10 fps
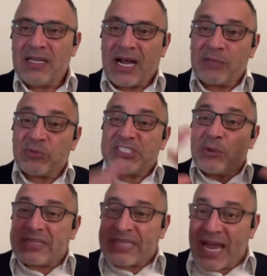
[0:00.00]
على
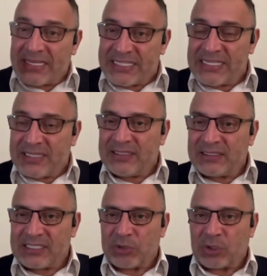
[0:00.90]
مستوى التحليل
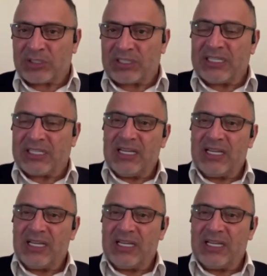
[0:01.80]
كما قلت لك